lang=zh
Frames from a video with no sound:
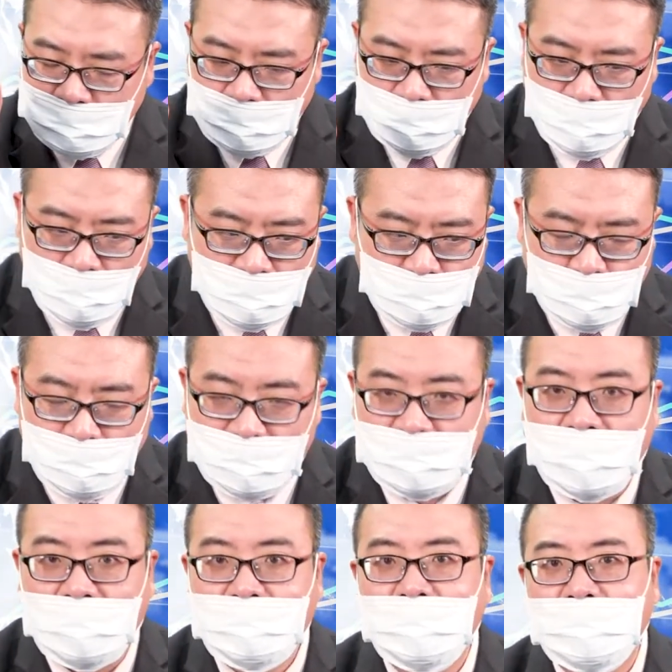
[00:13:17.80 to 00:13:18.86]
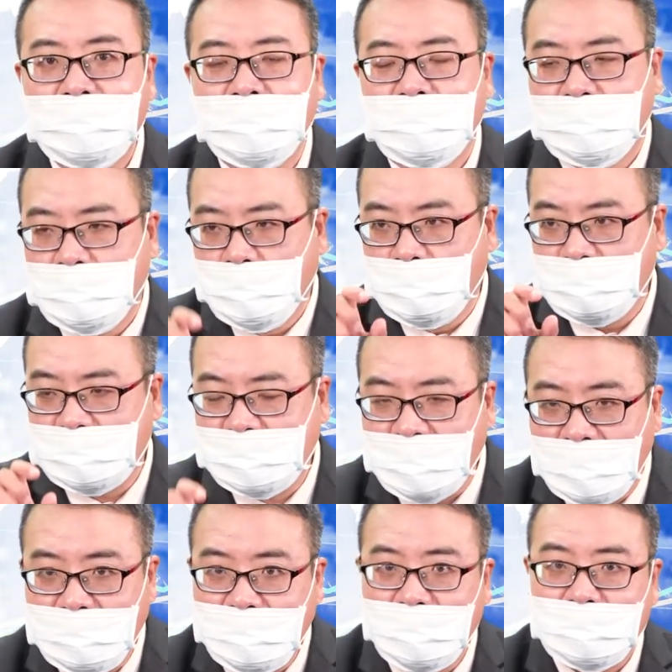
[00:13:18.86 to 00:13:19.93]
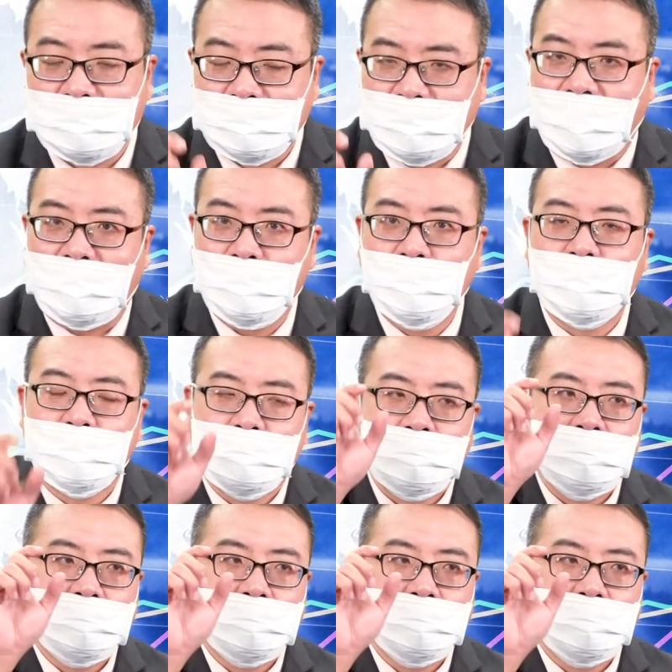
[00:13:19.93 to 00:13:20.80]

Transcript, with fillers: 我做散热的，我散热打入